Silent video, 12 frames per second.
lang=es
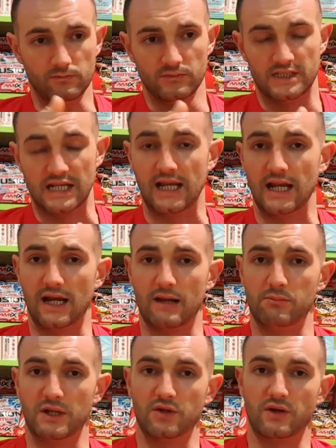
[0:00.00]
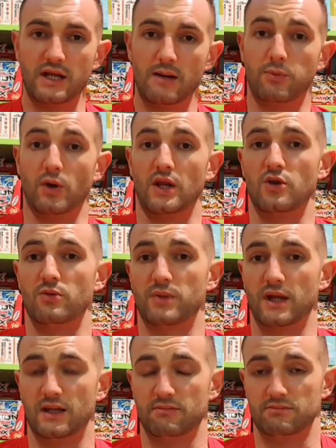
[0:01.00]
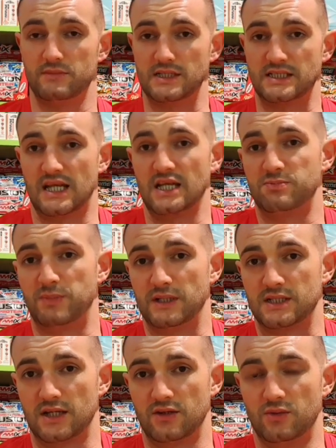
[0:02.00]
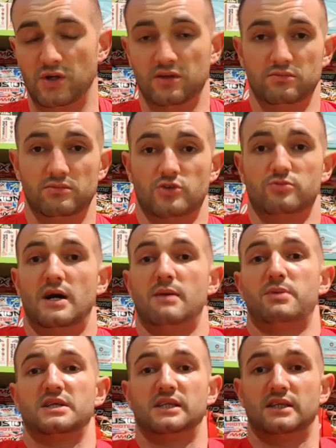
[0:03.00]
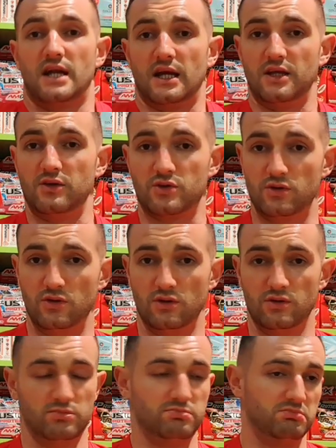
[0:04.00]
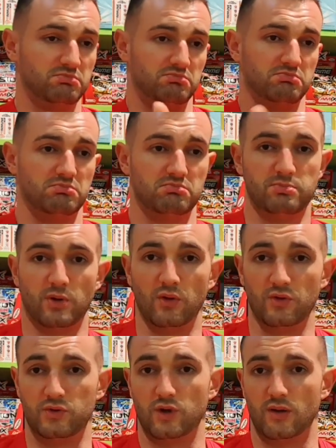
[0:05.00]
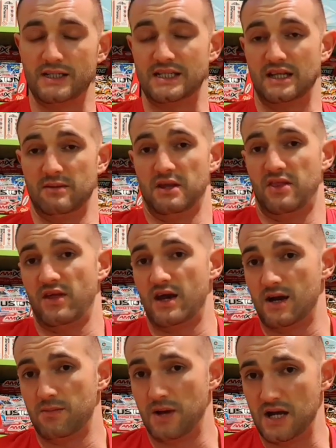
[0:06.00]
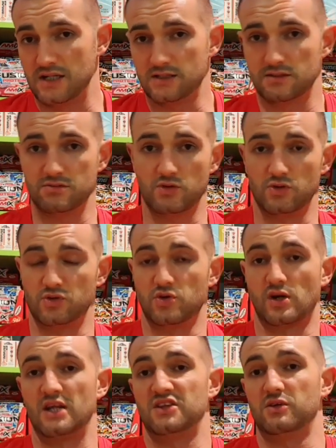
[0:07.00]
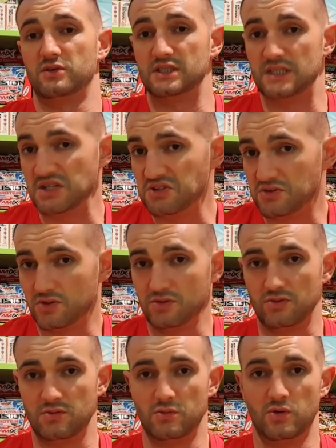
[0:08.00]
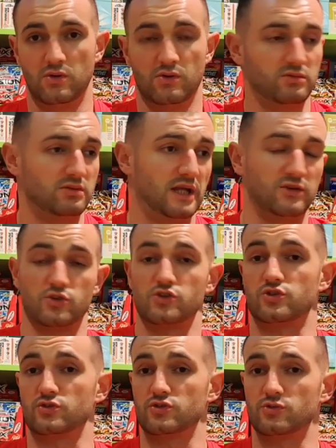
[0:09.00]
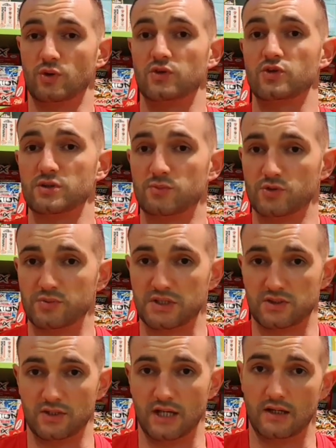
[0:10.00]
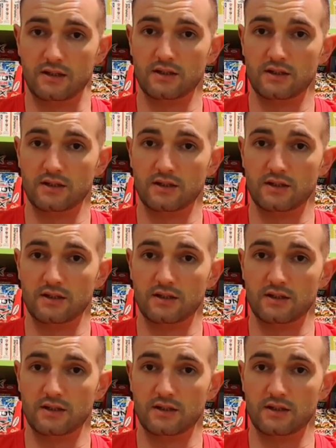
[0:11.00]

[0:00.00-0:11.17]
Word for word: Sé que la gran mayoría, por el nombre, estaréis pensando, bueno, nos va a presentar aquí otro producto a base de BCA más, con otro ratio distinto, como tantos otros. ¿Cuántos hemos visto ya?